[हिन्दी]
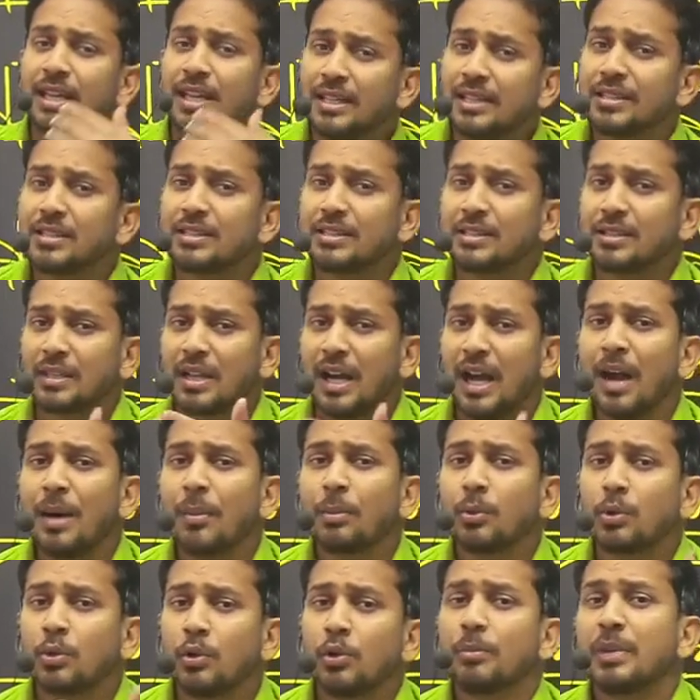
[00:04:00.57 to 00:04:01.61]
इस काम
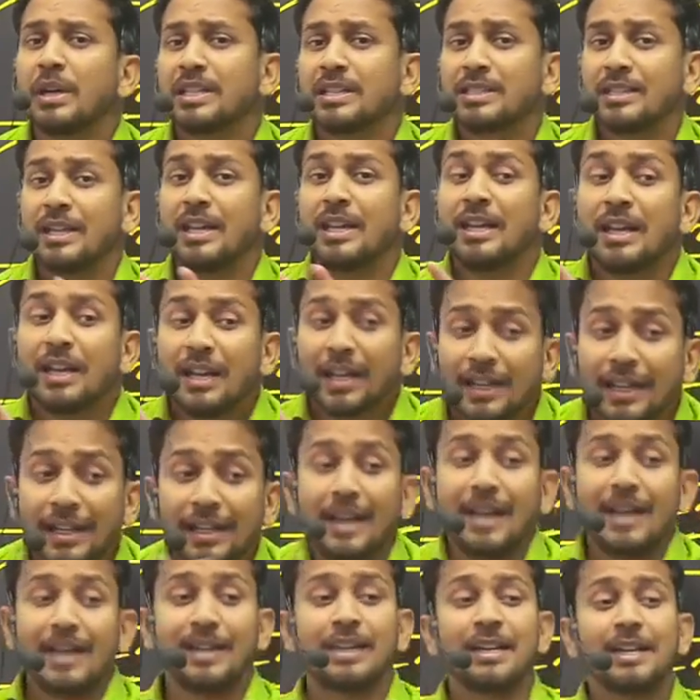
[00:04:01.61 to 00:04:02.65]
को बच्चे
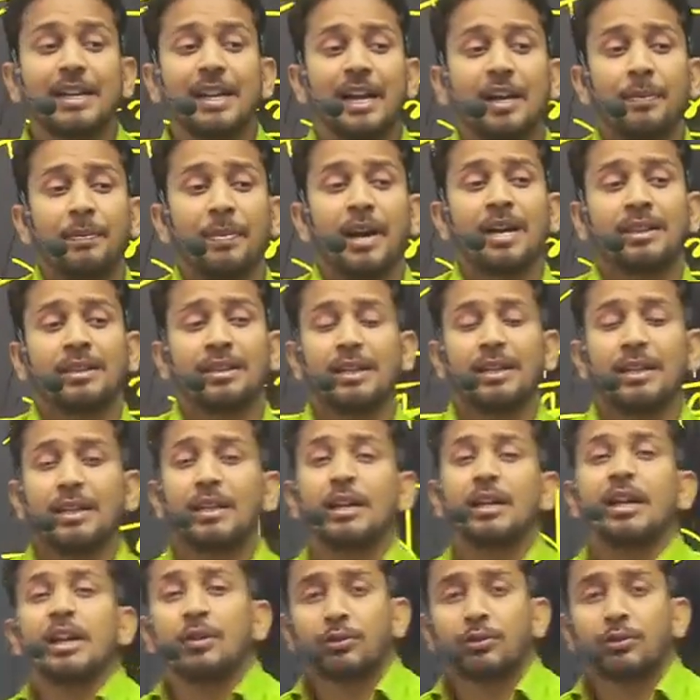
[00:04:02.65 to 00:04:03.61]
नहीं कर पाते हैं